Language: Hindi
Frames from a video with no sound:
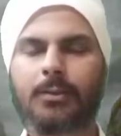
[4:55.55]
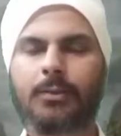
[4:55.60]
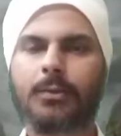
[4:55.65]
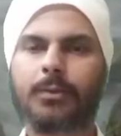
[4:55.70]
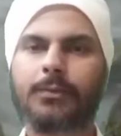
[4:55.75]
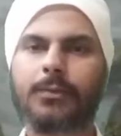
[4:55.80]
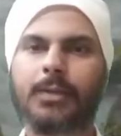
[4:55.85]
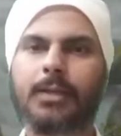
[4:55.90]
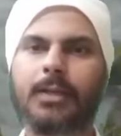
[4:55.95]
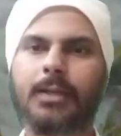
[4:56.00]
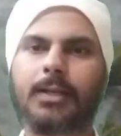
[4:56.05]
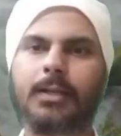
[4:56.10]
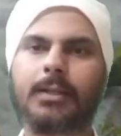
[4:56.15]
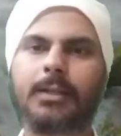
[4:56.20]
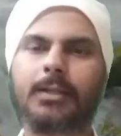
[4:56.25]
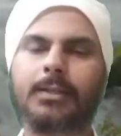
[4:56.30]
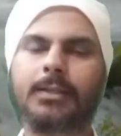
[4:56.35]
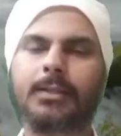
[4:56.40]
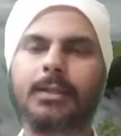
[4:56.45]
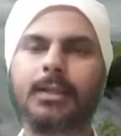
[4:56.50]
और
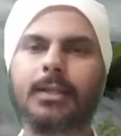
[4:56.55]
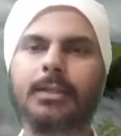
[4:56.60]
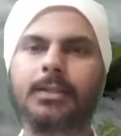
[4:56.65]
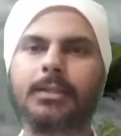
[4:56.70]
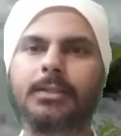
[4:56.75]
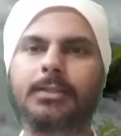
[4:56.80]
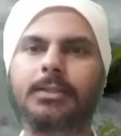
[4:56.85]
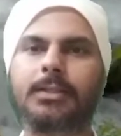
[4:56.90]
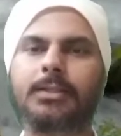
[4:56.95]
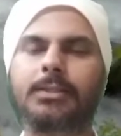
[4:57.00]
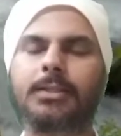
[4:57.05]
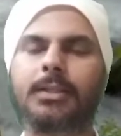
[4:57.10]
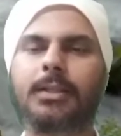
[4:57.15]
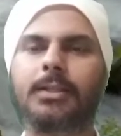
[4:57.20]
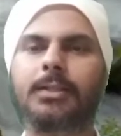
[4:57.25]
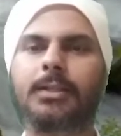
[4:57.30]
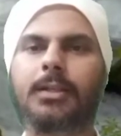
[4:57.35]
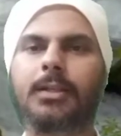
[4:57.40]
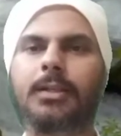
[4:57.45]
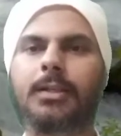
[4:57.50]
वैज्ञानिक कहते हैं आधी से
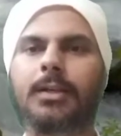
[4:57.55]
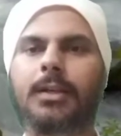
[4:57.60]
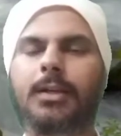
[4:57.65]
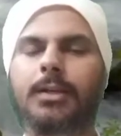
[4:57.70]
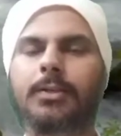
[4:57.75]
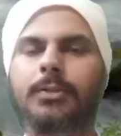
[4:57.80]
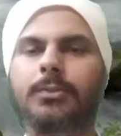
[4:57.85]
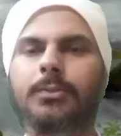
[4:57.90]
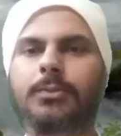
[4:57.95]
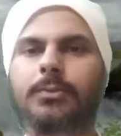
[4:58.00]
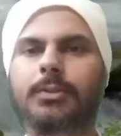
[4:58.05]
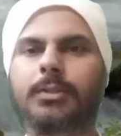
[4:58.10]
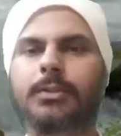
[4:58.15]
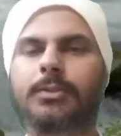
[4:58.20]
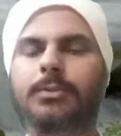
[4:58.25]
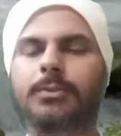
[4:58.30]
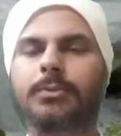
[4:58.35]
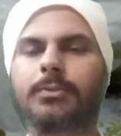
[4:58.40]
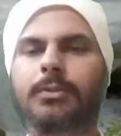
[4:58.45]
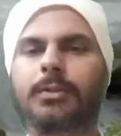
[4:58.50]
ज़्यादा आयु ये
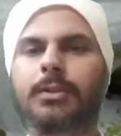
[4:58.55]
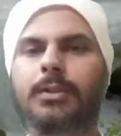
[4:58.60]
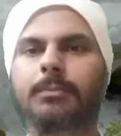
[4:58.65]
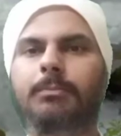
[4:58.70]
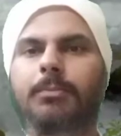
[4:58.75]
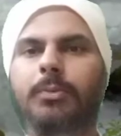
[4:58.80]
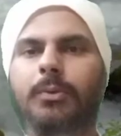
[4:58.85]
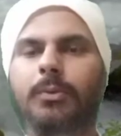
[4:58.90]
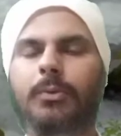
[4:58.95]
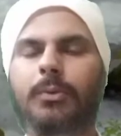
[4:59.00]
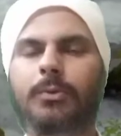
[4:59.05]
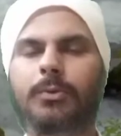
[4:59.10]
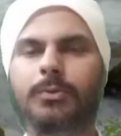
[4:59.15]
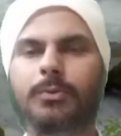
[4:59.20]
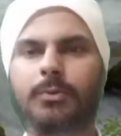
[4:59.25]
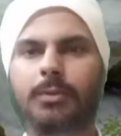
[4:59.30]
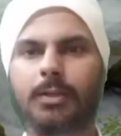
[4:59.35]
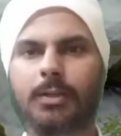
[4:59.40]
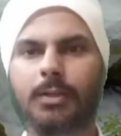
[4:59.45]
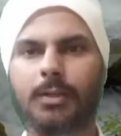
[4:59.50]
सूर्य
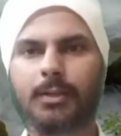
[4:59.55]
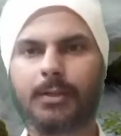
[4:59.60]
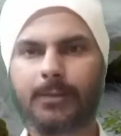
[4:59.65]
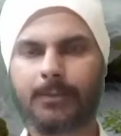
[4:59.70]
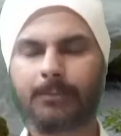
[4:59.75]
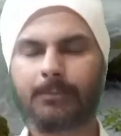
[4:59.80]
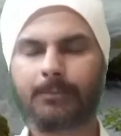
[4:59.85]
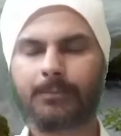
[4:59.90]
भोग चुका है